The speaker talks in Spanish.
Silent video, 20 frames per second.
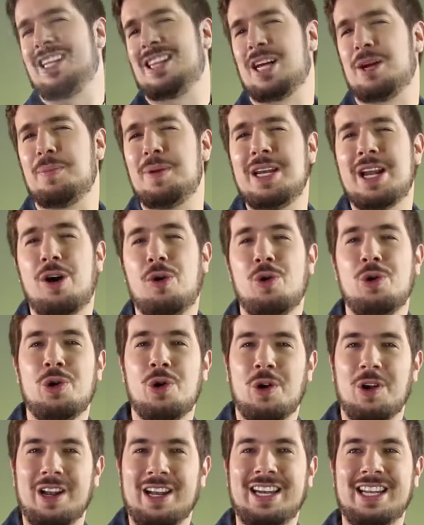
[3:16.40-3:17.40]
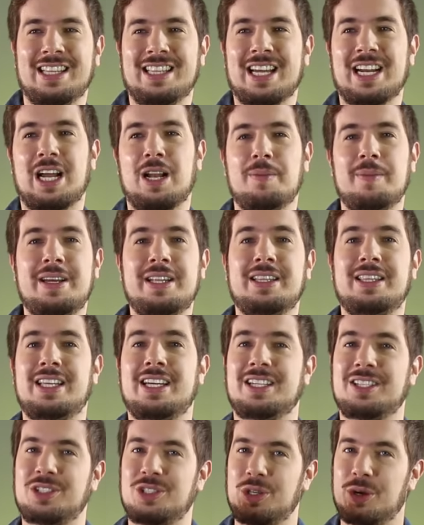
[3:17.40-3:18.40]
termina uno
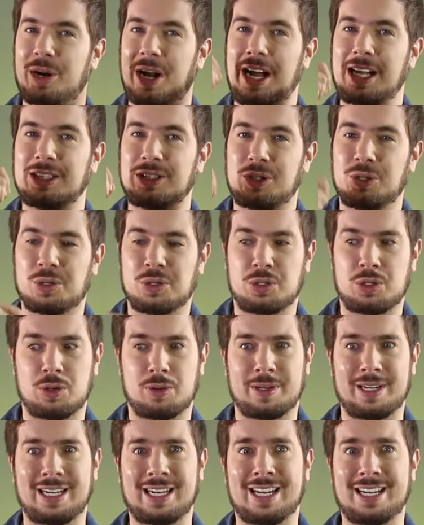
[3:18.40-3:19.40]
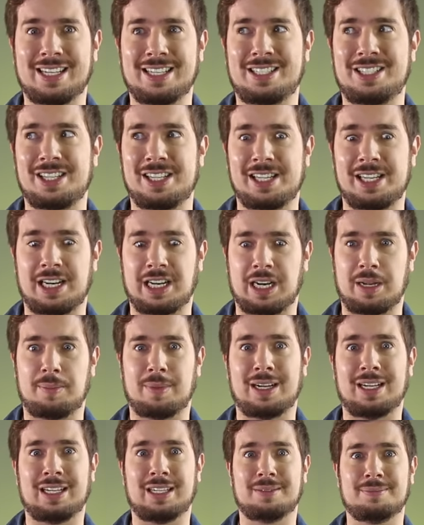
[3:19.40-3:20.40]
literalmente llorando sobre la leche
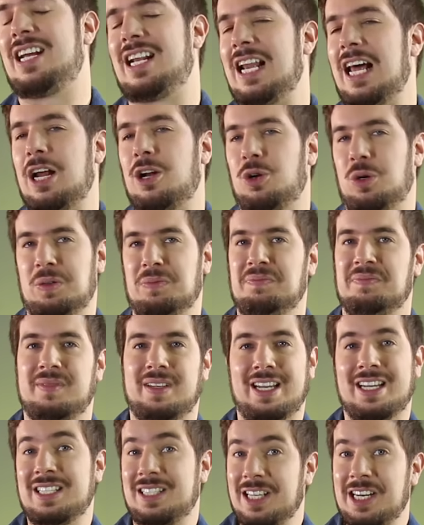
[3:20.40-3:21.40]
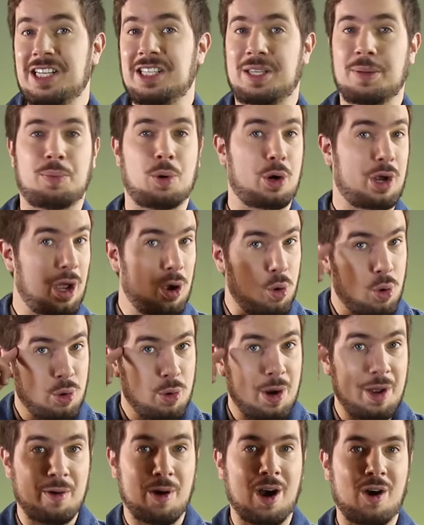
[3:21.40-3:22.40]
derramada. Y claro, es triste porque
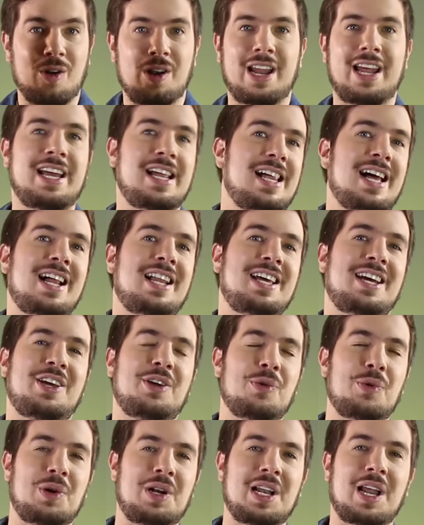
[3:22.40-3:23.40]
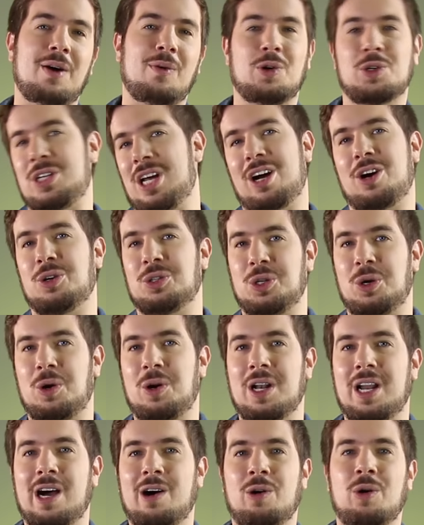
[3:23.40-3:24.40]
uno iba con la idea de que un clavo saca otro
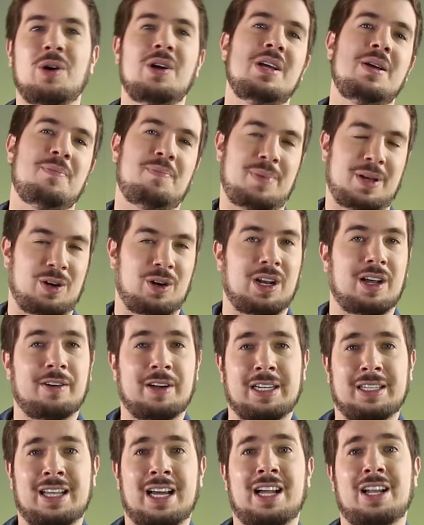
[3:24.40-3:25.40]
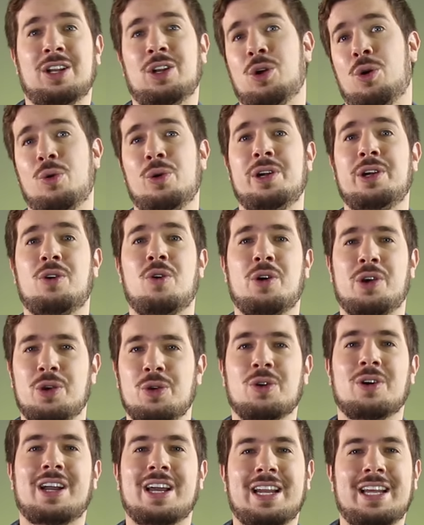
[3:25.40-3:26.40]
clavo, pero la verdad lo único que
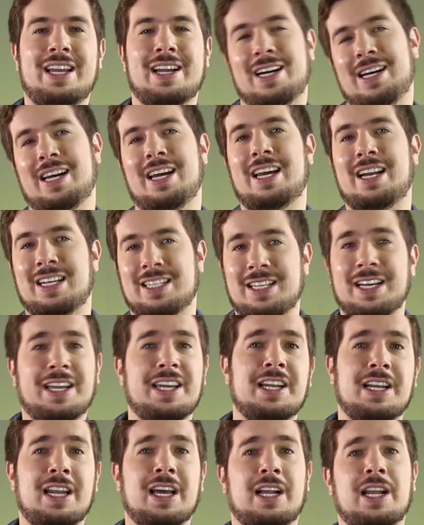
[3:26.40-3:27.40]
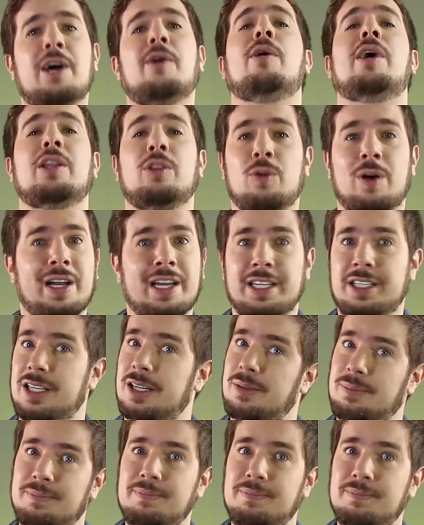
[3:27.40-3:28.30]
uno quería era seguirla clavando a ella.